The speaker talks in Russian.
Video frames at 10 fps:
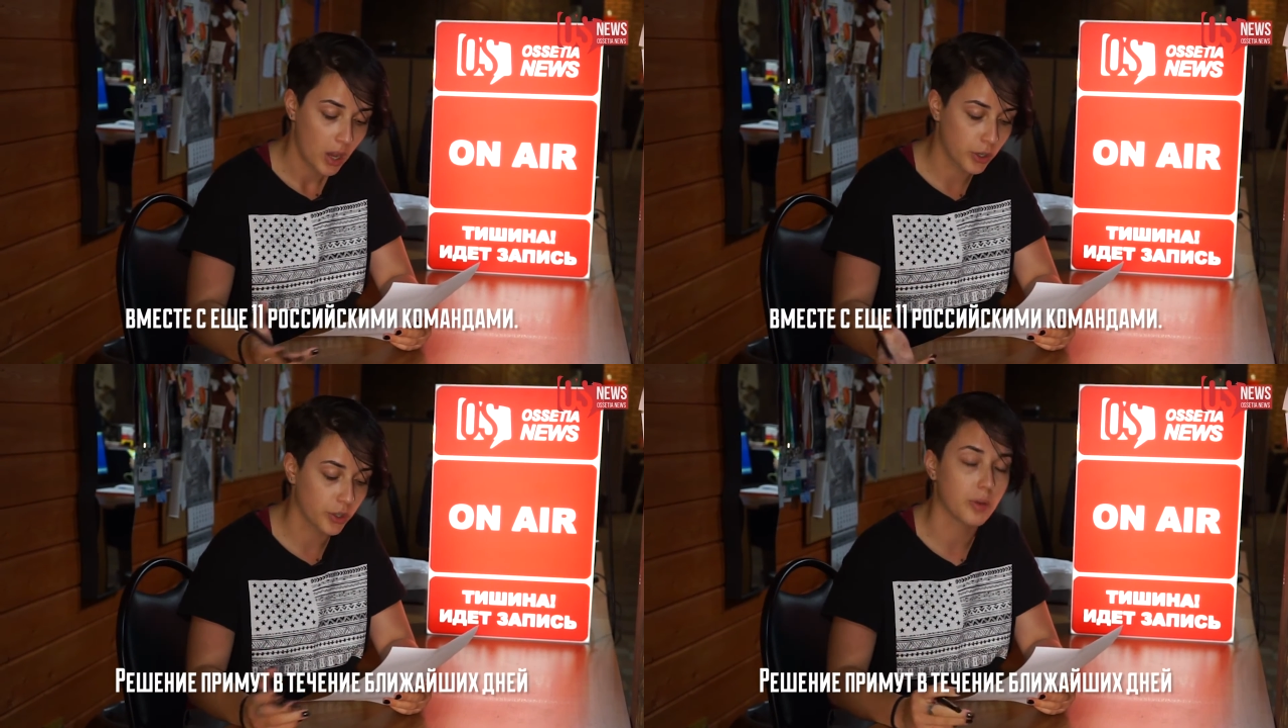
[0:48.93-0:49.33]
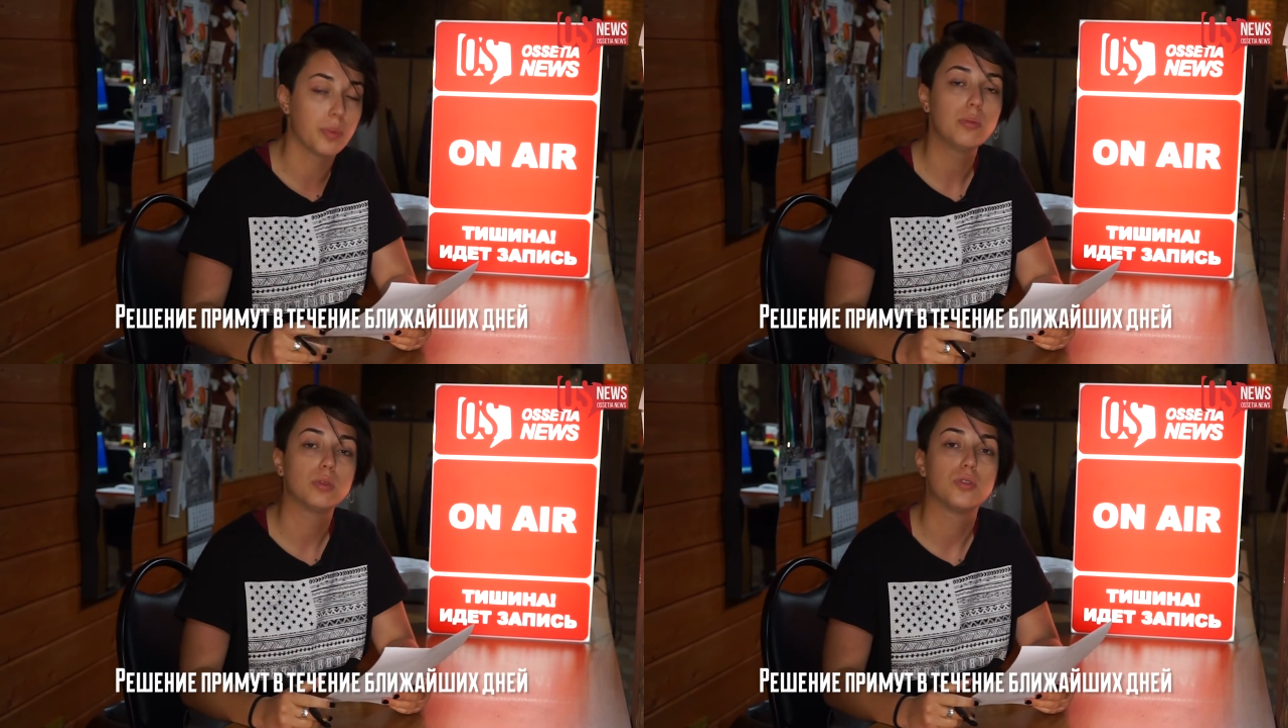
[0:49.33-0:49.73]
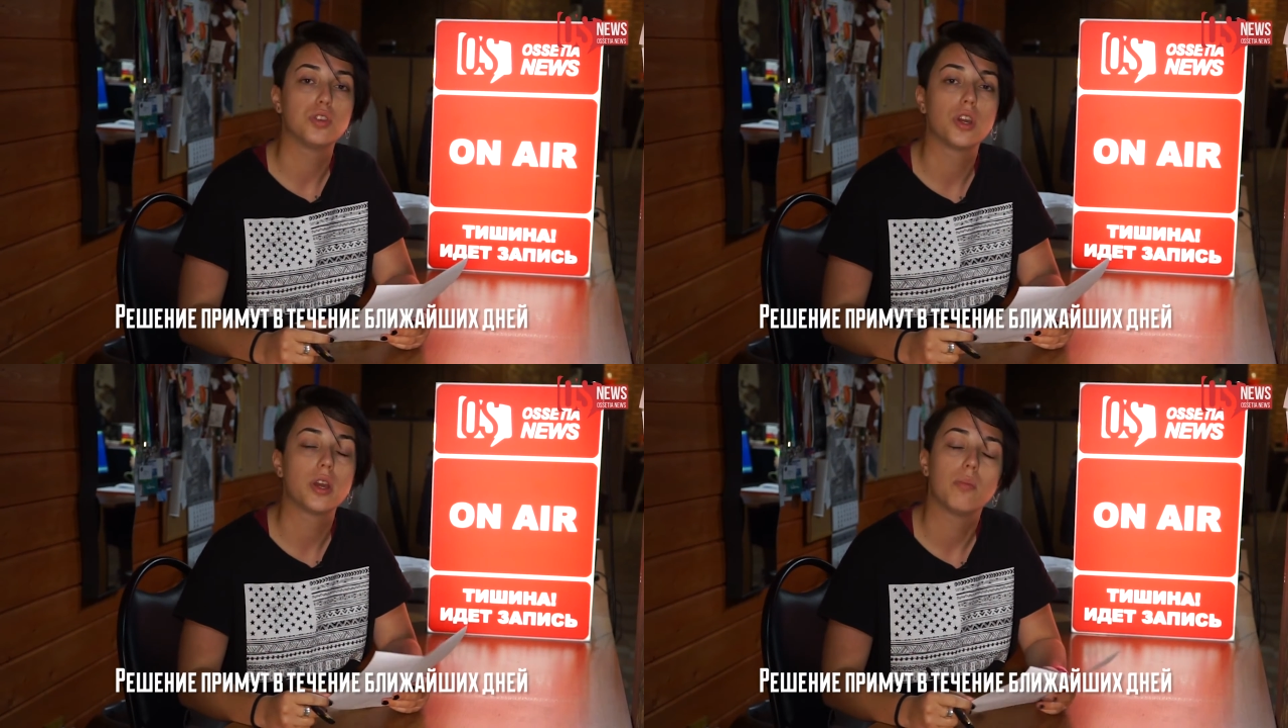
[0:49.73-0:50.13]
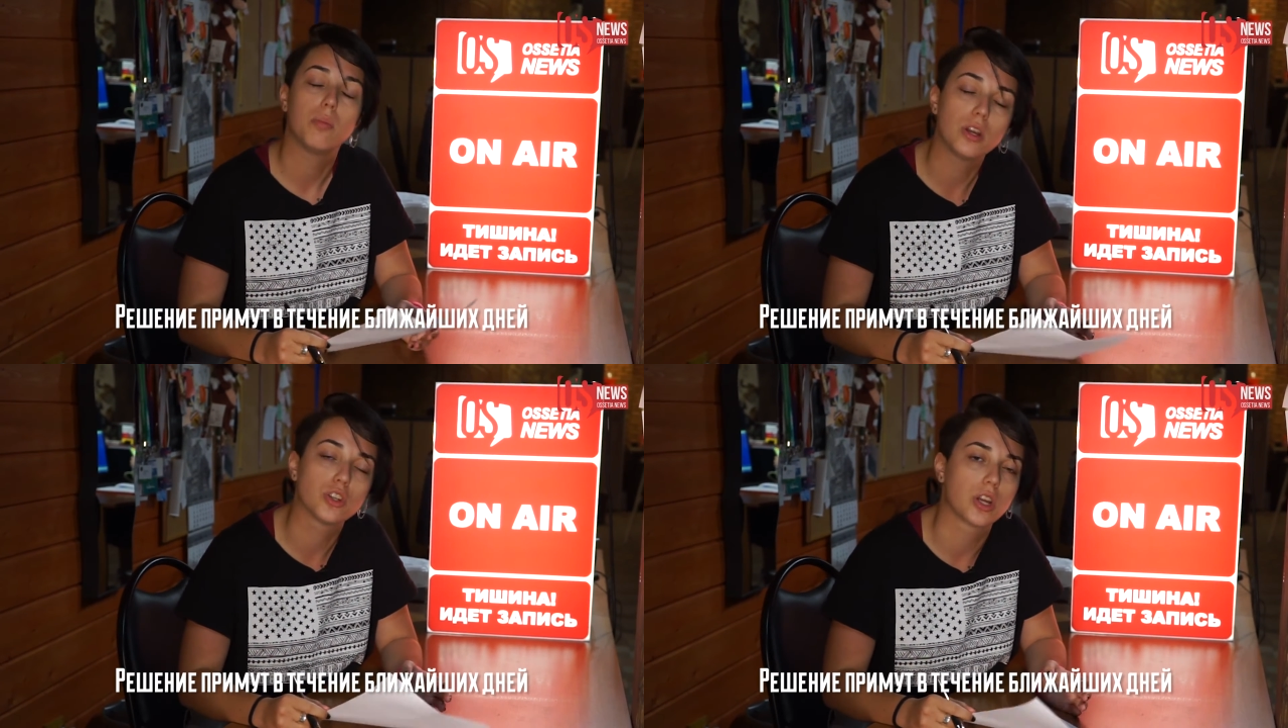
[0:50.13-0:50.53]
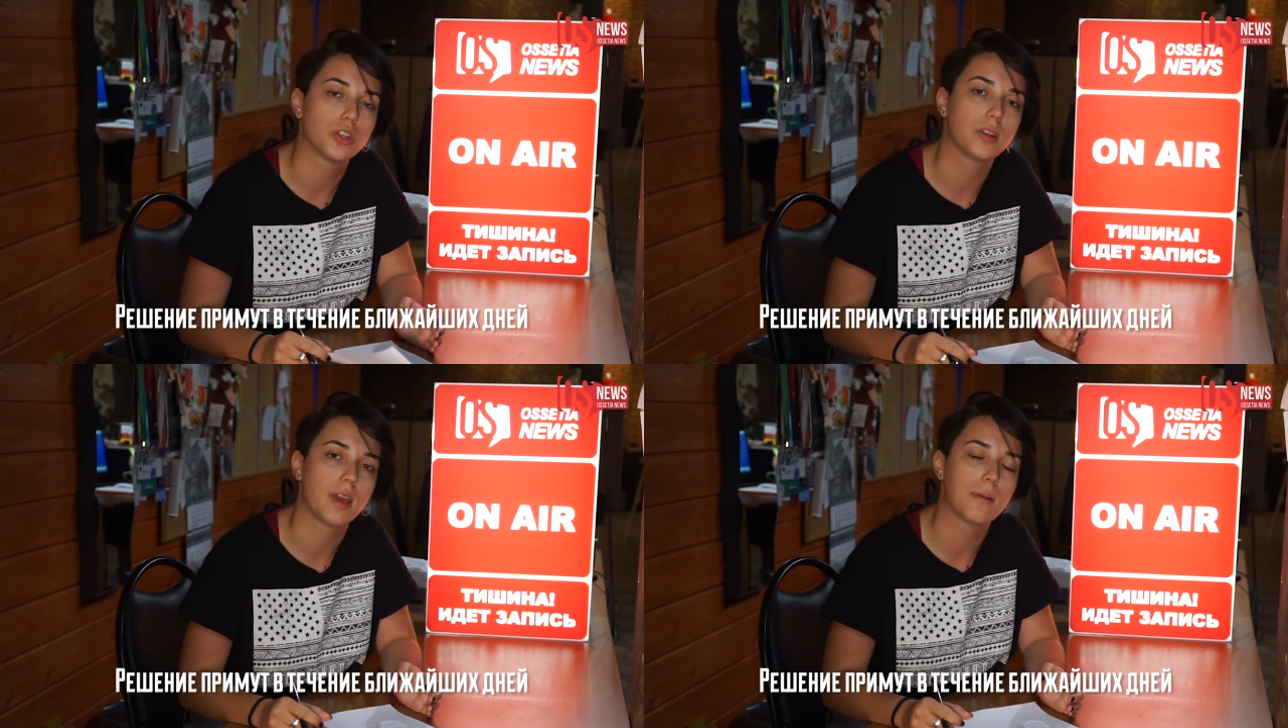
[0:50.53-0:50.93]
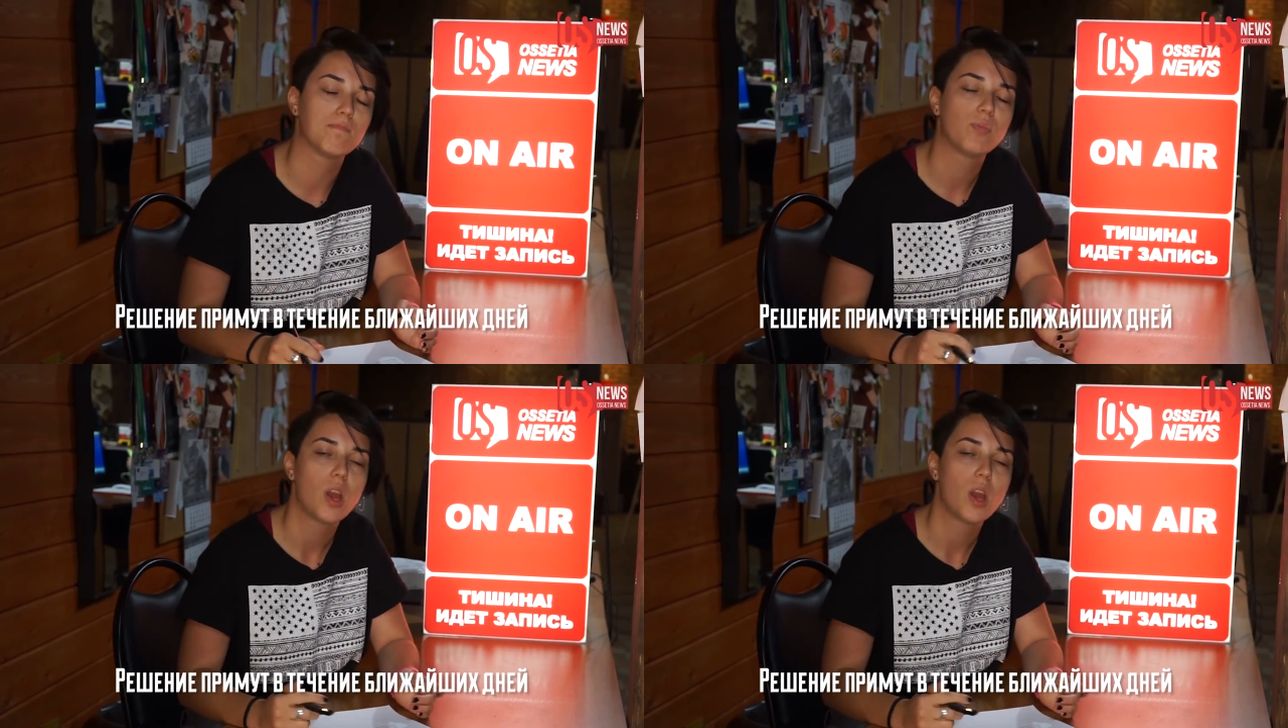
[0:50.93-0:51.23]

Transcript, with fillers: Решение примут в течение ближайших дней.